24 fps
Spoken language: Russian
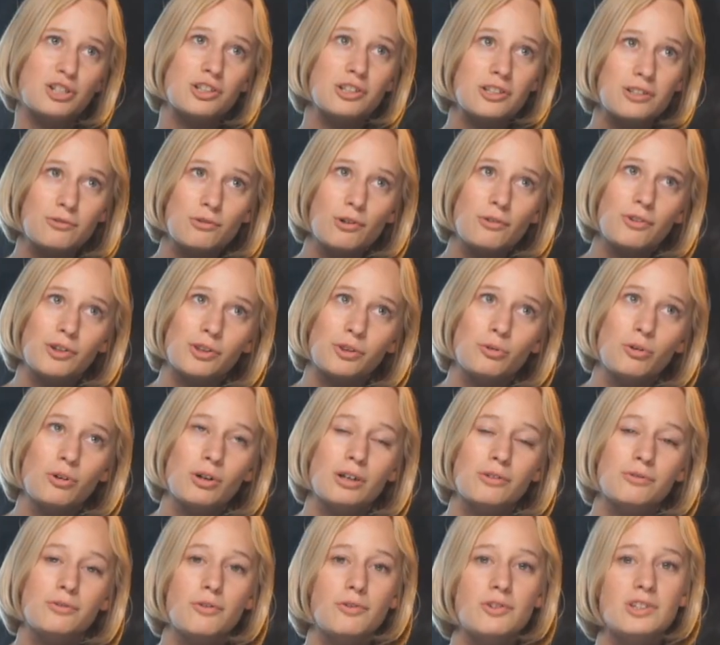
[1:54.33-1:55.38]
Большинство
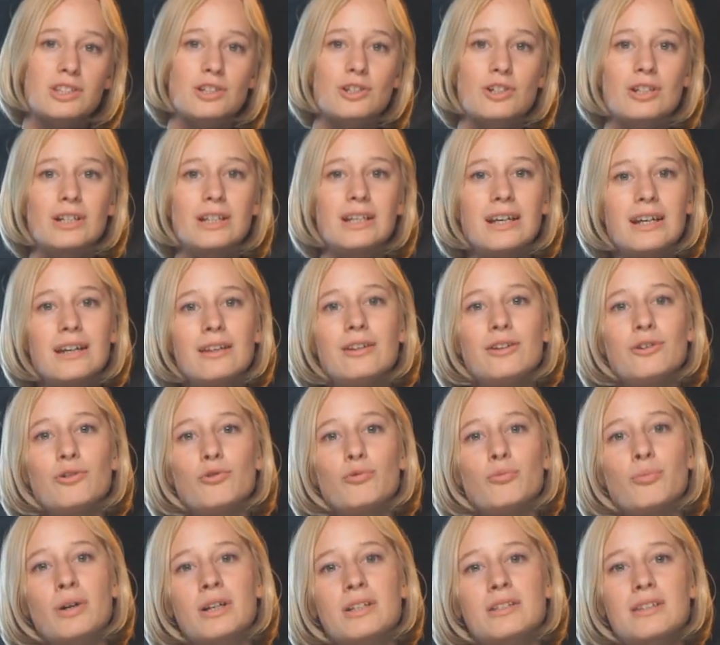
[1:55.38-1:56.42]
фотографов, к
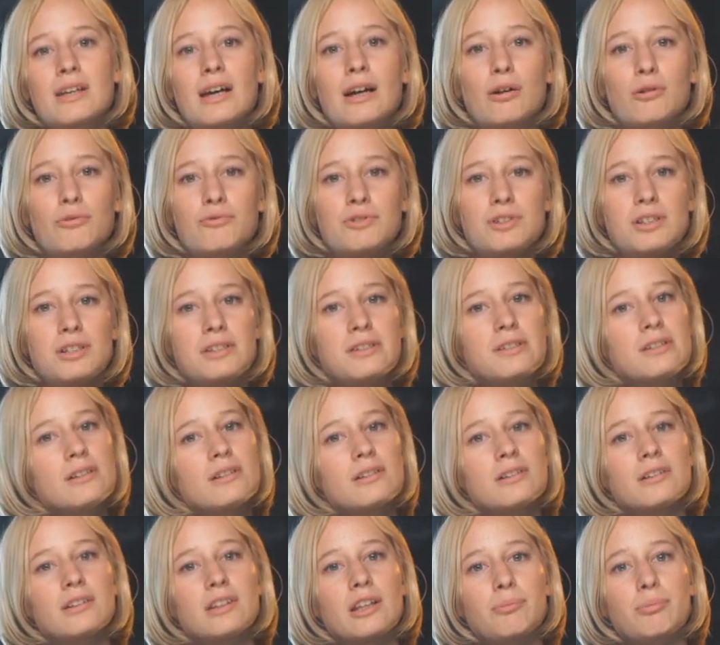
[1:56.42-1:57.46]
сожалению, бросают все
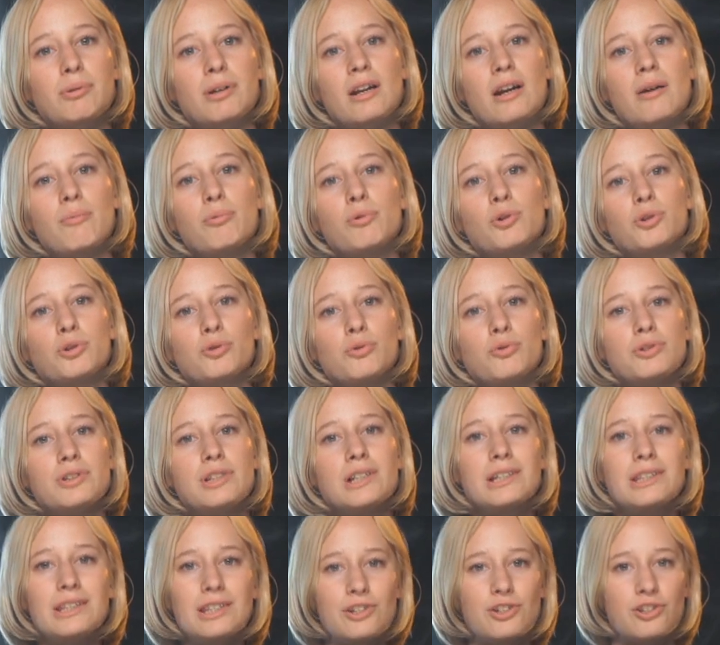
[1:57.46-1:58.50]
силы на проработку
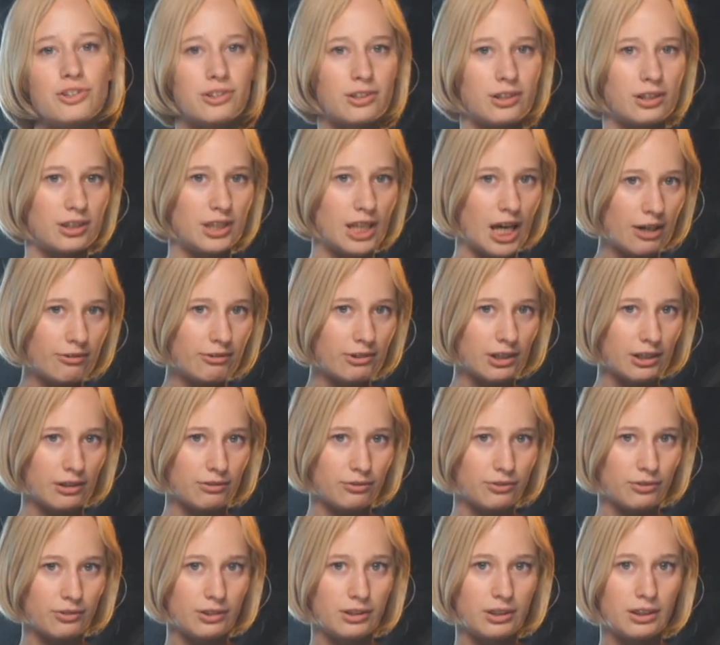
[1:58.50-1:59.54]
технических
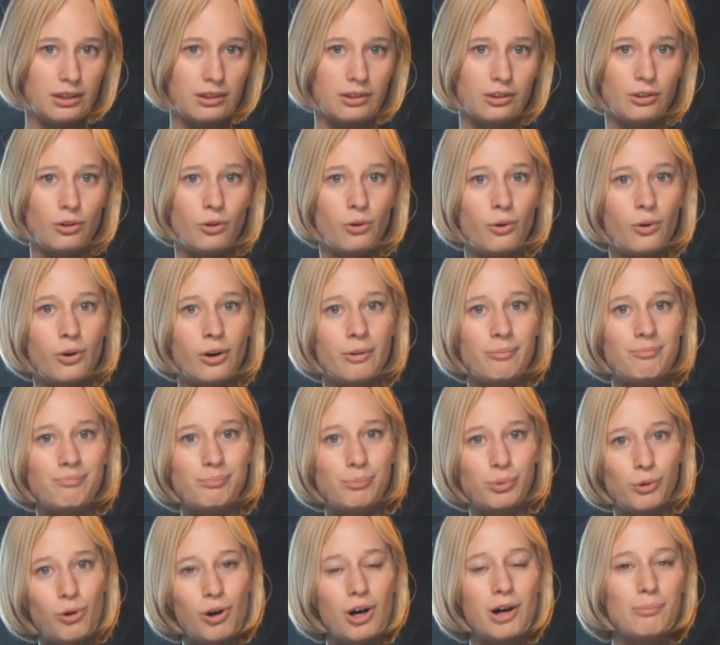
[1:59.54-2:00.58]
навыков, но
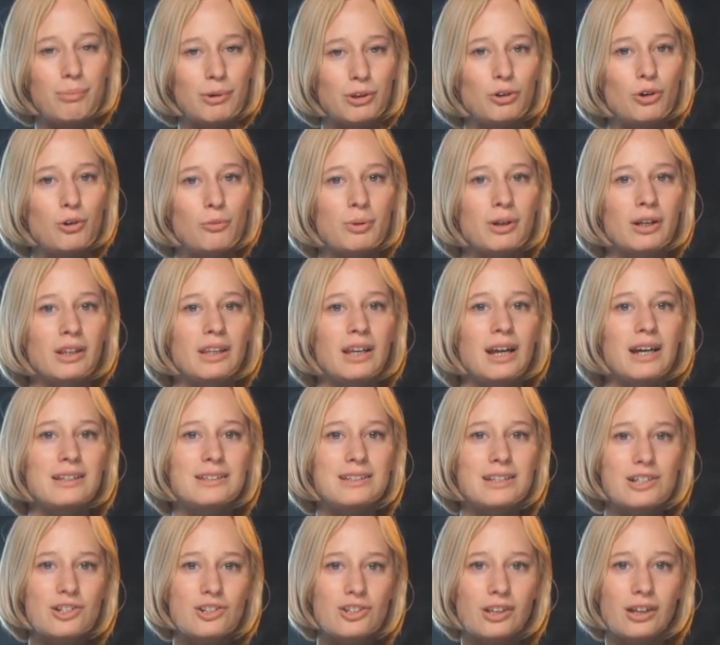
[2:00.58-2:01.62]
плохо
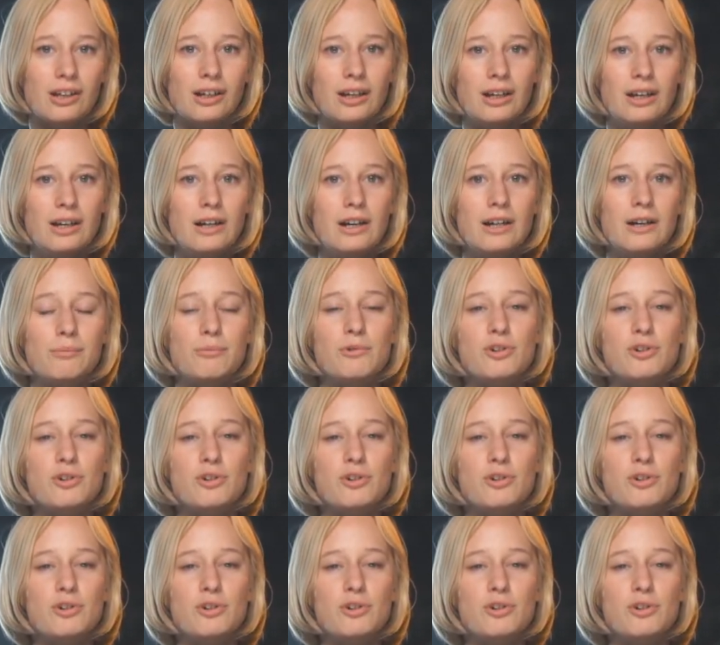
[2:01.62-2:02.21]
подобранная одежда